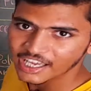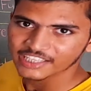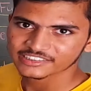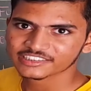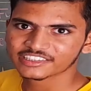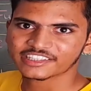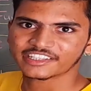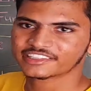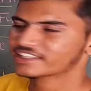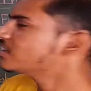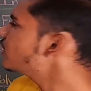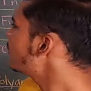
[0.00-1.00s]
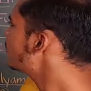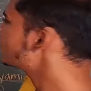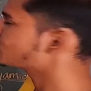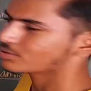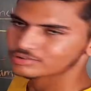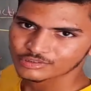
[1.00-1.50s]
ऐसे ऐसे कनेक्ट है
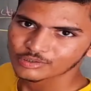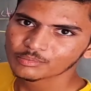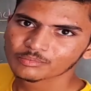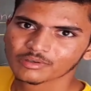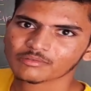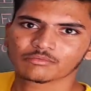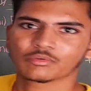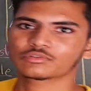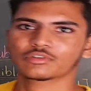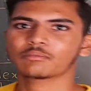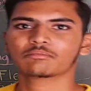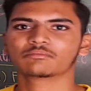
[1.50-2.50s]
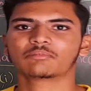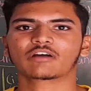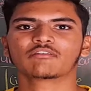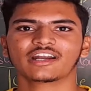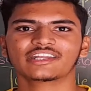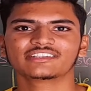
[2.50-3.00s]
दोस्तों वो तो अब
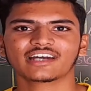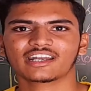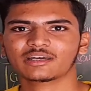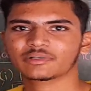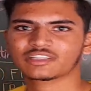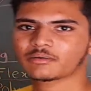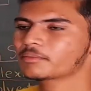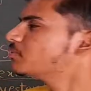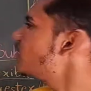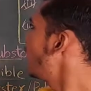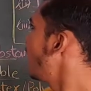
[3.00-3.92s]
भगवान ही जाने मतलब अब